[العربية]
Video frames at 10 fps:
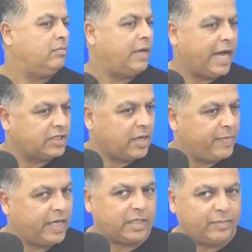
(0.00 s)
حاجه
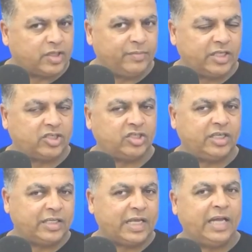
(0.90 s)
بايته ما جبناش
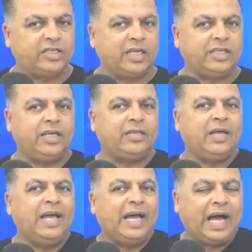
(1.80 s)
جديد الجديد
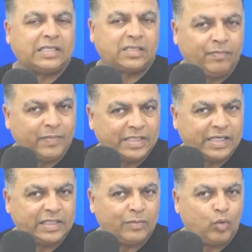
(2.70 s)
حسب
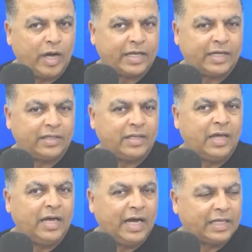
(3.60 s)
مصادر مؤكد
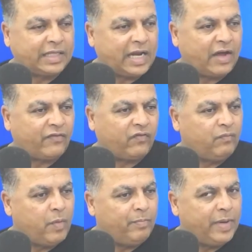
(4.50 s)
اطراف
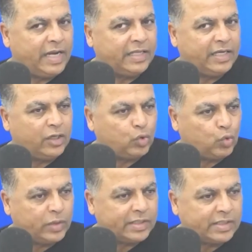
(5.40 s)
من بلديه
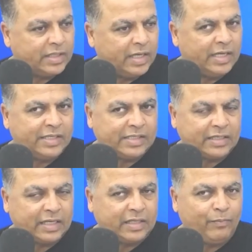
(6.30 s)
تونس
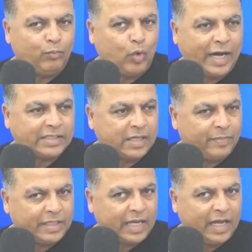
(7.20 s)
ستتم
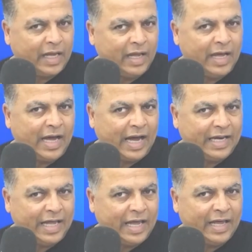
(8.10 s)
محاسبتها
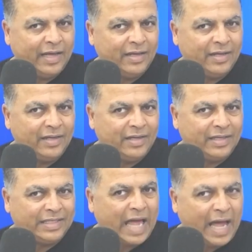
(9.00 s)
على
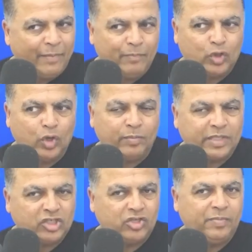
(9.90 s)
تعمدهم
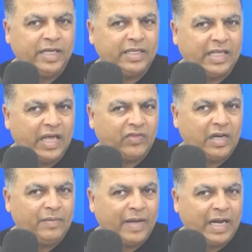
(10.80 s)
تجميد هذا
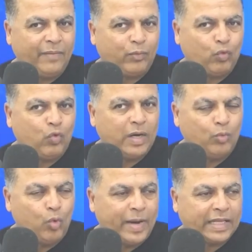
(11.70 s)
الملعب
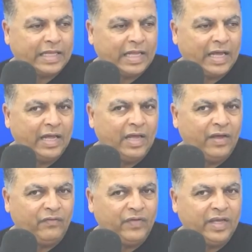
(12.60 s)
والمماطلة
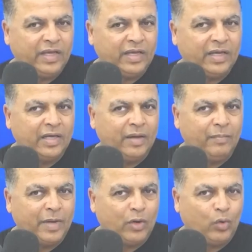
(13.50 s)
في
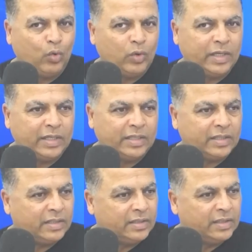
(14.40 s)
منح
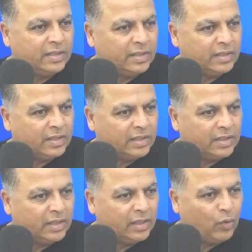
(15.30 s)
آه،
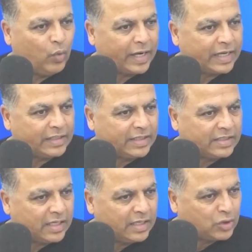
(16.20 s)
ورقة
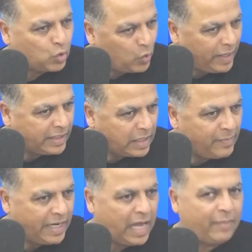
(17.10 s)
صلوحية
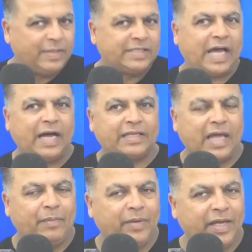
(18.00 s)
الملاعب إن صح
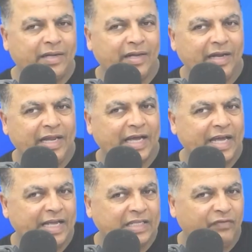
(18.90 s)
التعبير
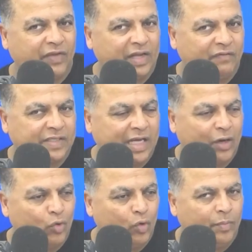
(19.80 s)
لغايات في نفس
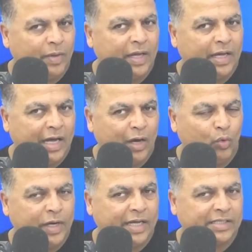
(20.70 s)
يعقوب
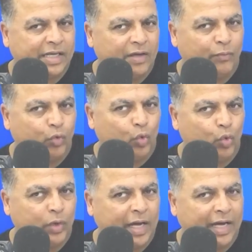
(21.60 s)
هؤلاء
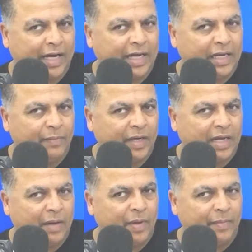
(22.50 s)
سيمثلون قريبا
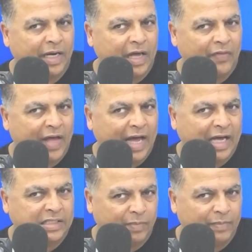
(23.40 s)
أمام القضاء
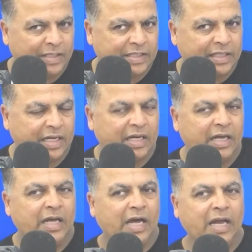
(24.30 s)
حسب المصادر
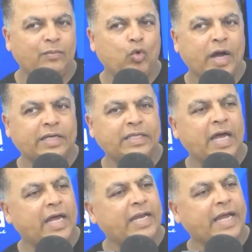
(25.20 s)
المؤكدة
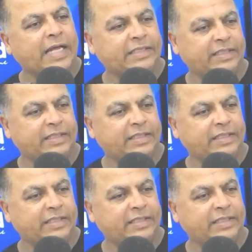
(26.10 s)
اللي عندي